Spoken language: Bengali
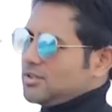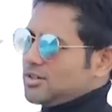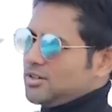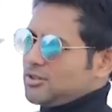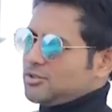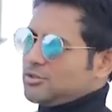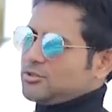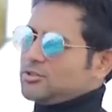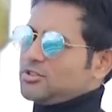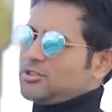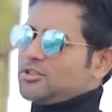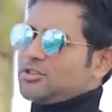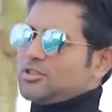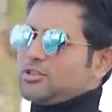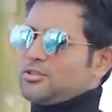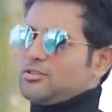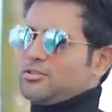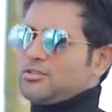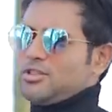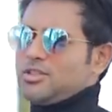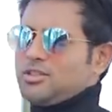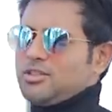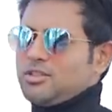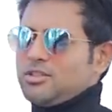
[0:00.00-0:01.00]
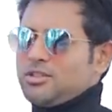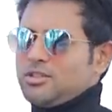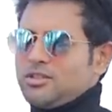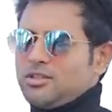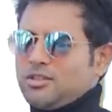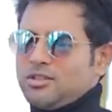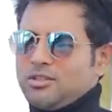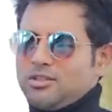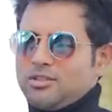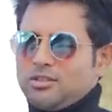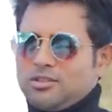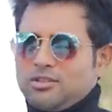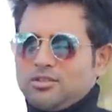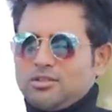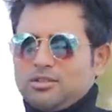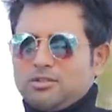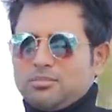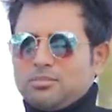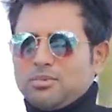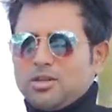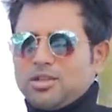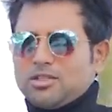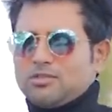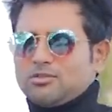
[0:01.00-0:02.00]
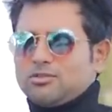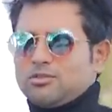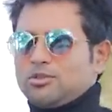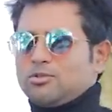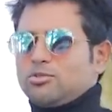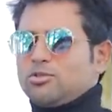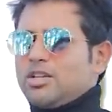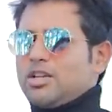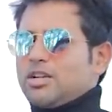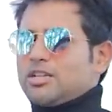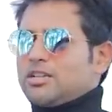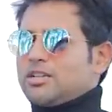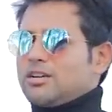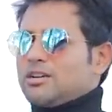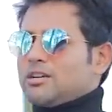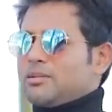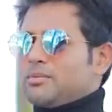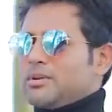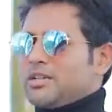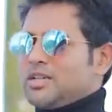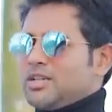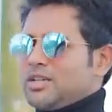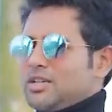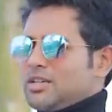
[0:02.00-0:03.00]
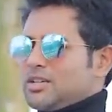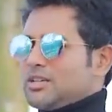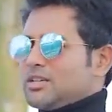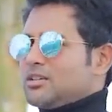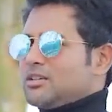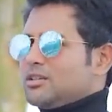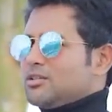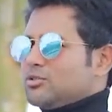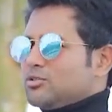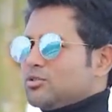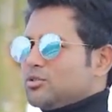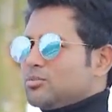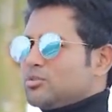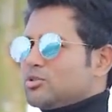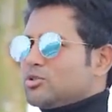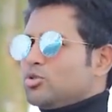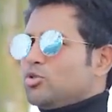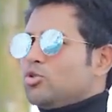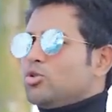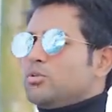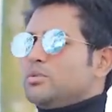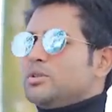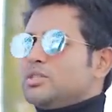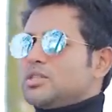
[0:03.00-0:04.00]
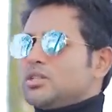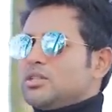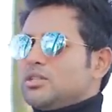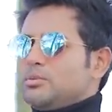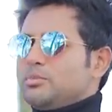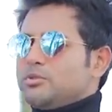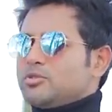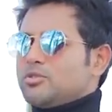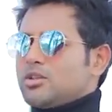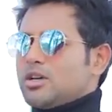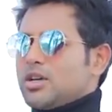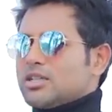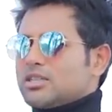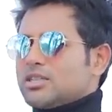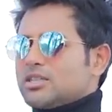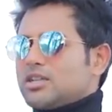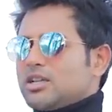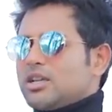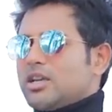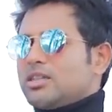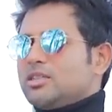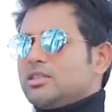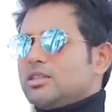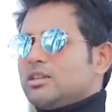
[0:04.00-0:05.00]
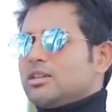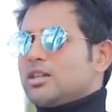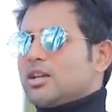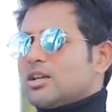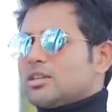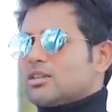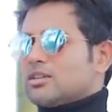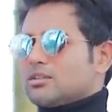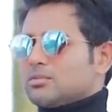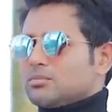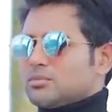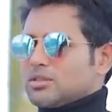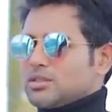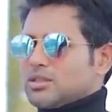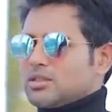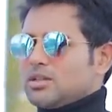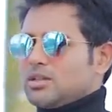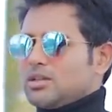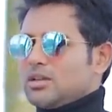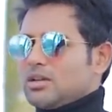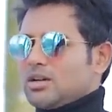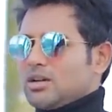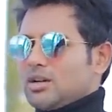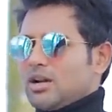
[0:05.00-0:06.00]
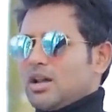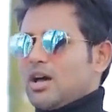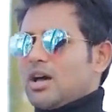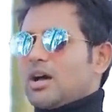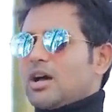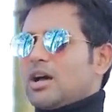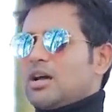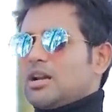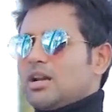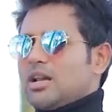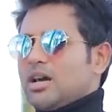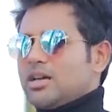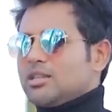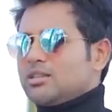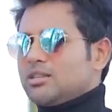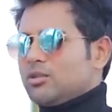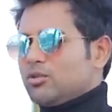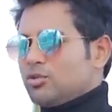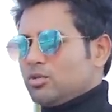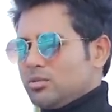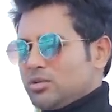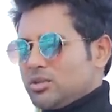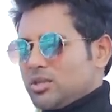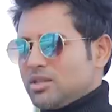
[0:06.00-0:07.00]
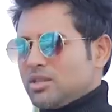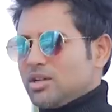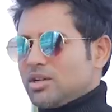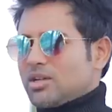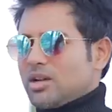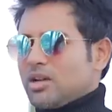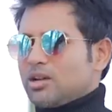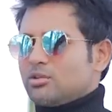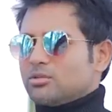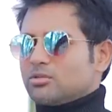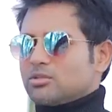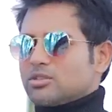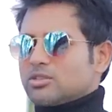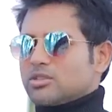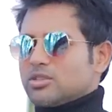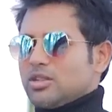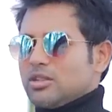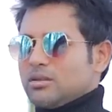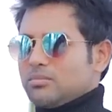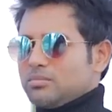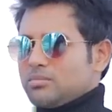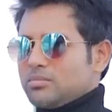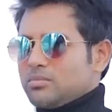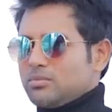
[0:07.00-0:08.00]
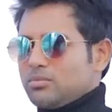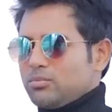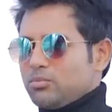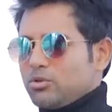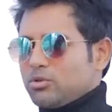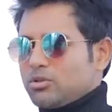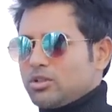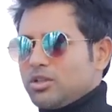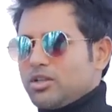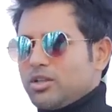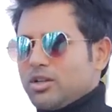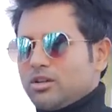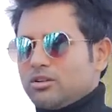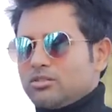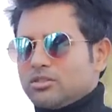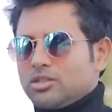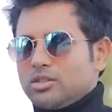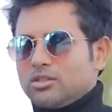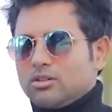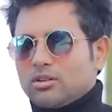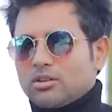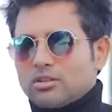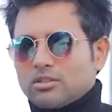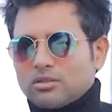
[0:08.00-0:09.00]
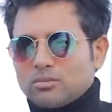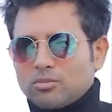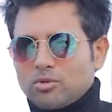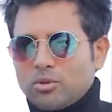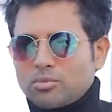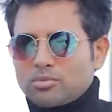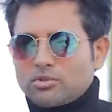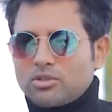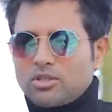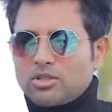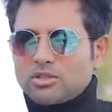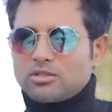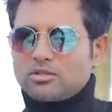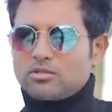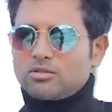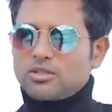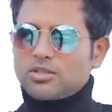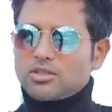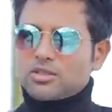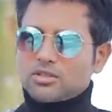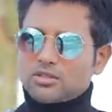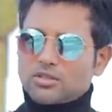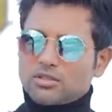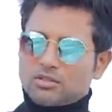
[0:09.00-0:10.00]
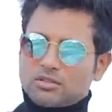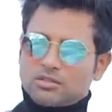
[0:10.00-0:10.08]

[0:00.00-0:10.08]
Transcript: এটা আচ্ছা, সত্যি কথা কই মাসে যদি দুই লাখ টাকা কামাই না তোর মতো লোভি সিংড়ি পিছনে হাজারটা লাইন দিয়ে দাঁড়া থাকবে টাকা নাই তাই কবিতা দিয়ে ট্রাই করতেছিলাম পটলি না এখন কি করা যাবে অপশন আছে অনেক